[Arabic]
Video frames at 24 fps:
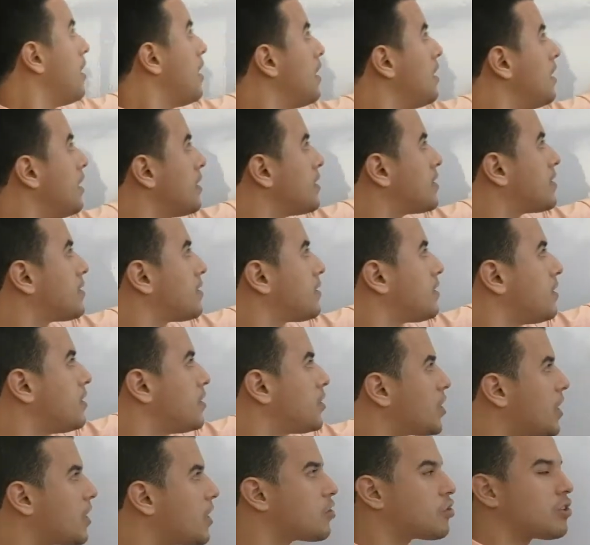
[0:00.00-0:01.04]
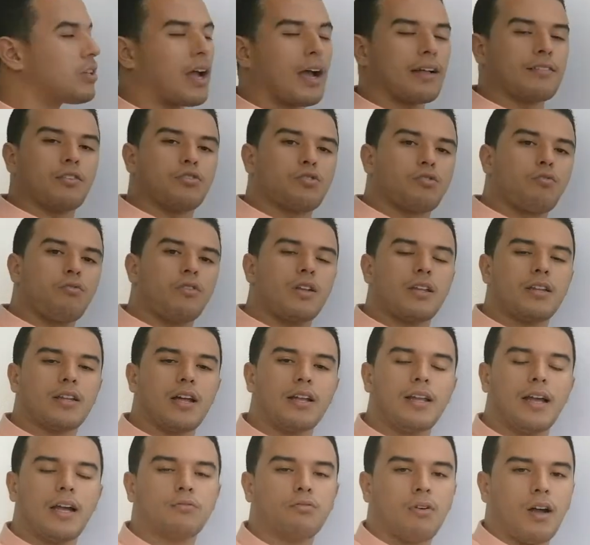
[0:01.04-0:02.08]
الاستنتاج اللي غادي تقول لنا
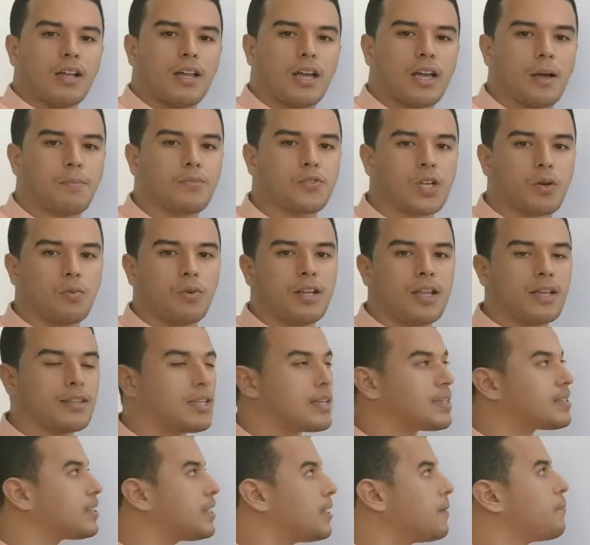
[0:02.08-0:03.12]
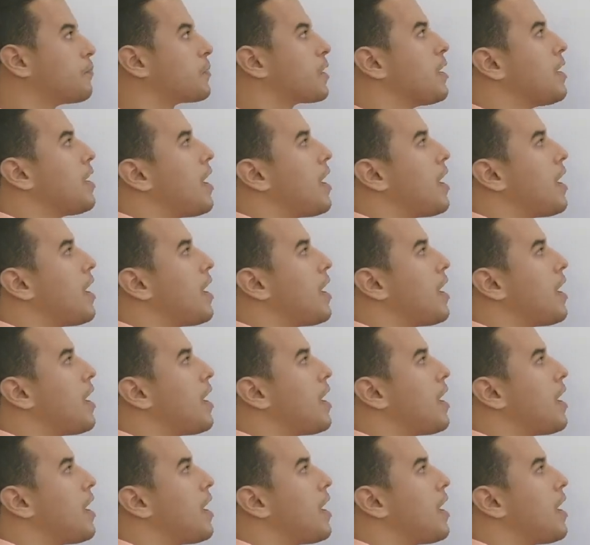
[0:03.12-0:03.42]
اللي عنده علاقه بالتاويل الهندسي